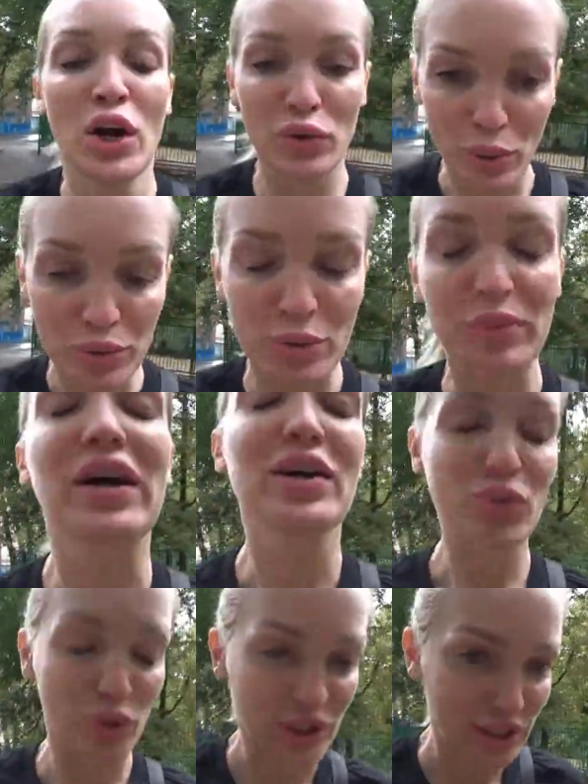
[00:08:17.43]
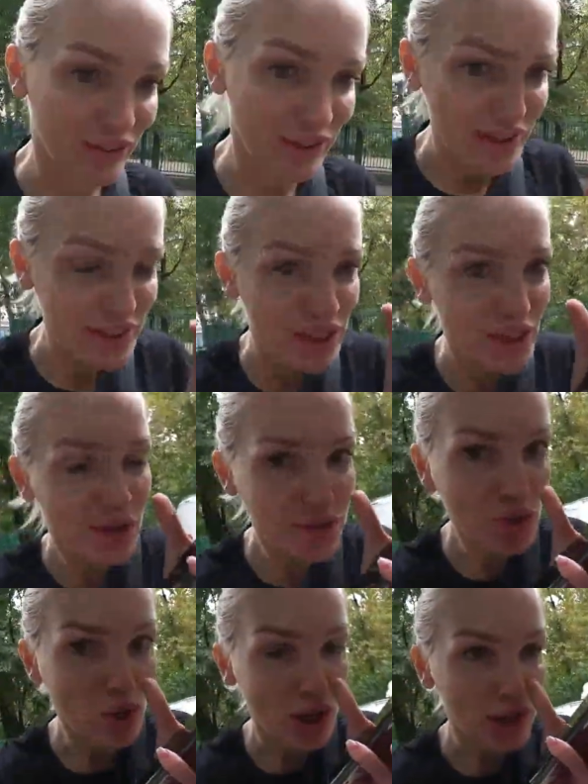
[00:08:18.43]
В общем, про котенка давайте.
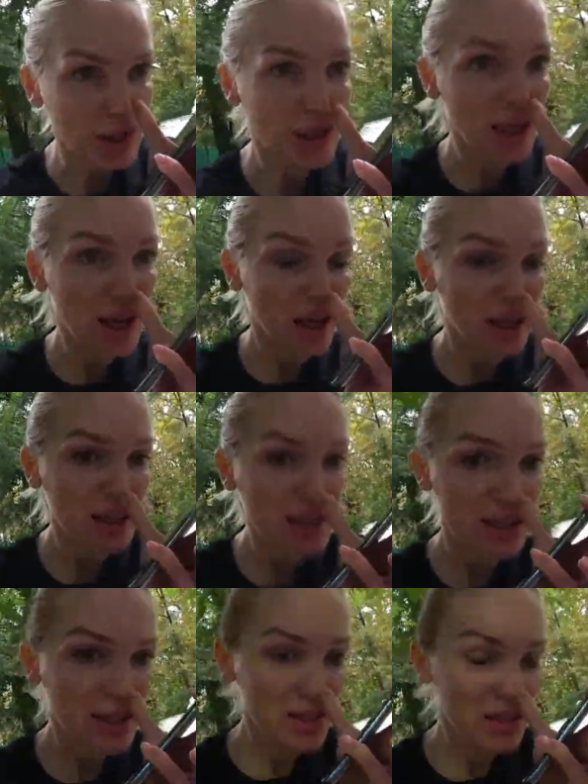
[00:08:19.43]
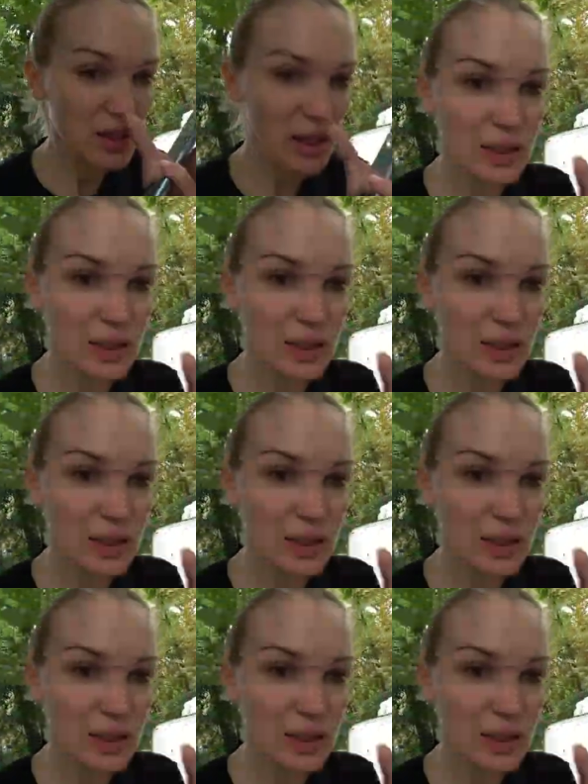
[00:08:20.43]
Все, отдала Анастасии.